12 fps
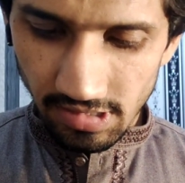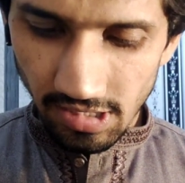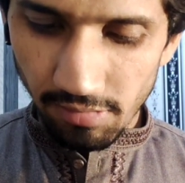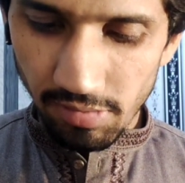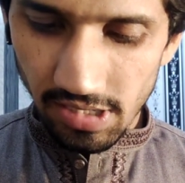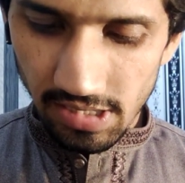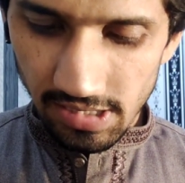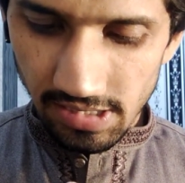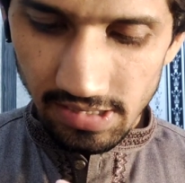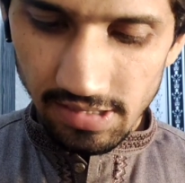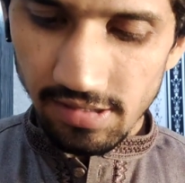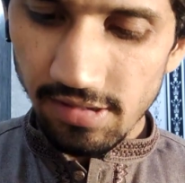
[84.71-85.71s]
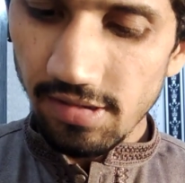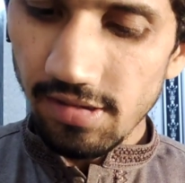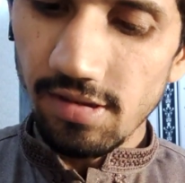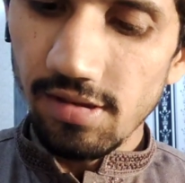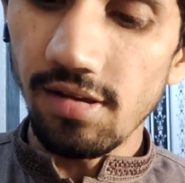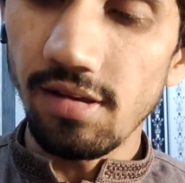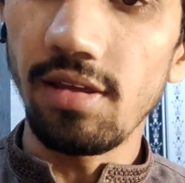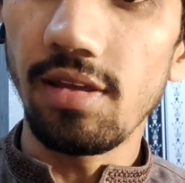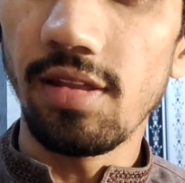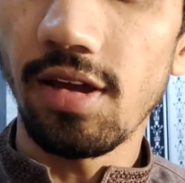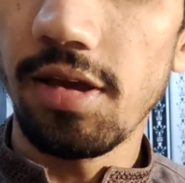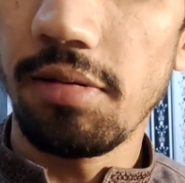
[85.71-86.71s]
लग भी रहा है ये
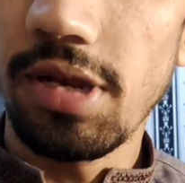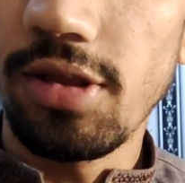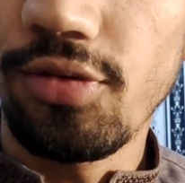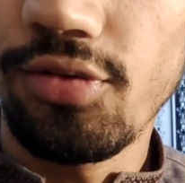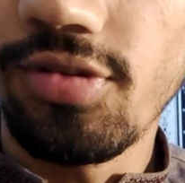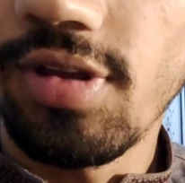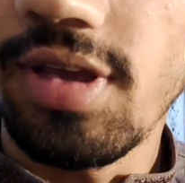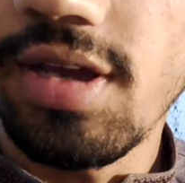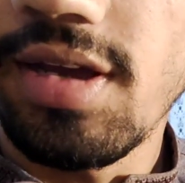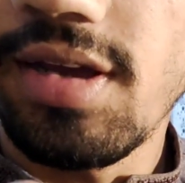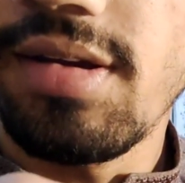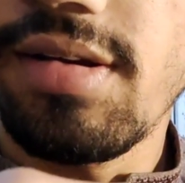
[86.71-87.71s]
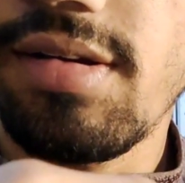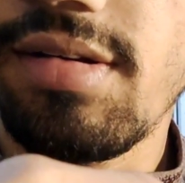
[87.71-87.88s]
देखे मैंने यूज़ किया है